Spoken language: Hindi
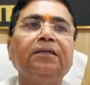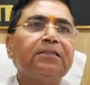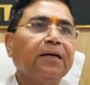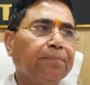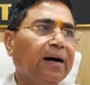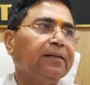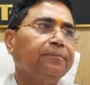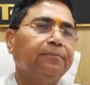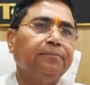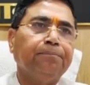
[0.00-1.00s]
इसके
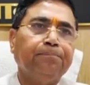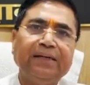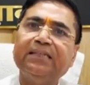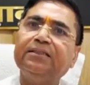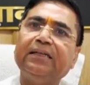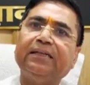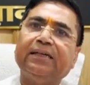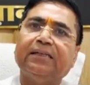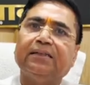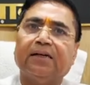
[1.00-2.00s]
बाद 20 दिन
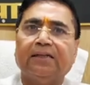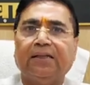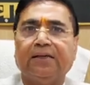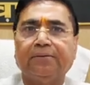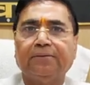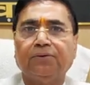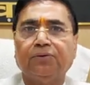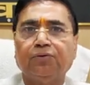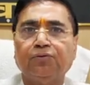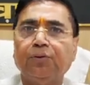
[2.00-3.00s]
के अंदर अंदर
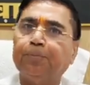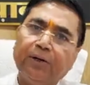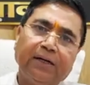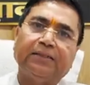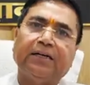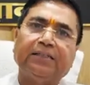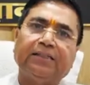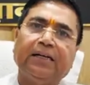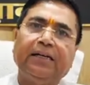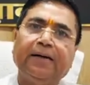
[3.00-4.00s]
वो
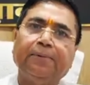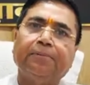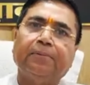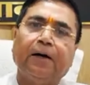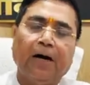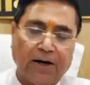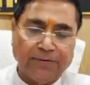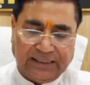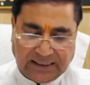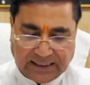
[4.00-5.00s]
पुनर्जांच के लिए
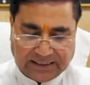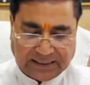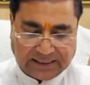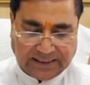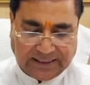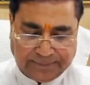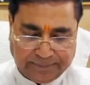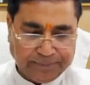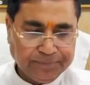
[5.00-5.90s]
आवेदन कर सकते हैं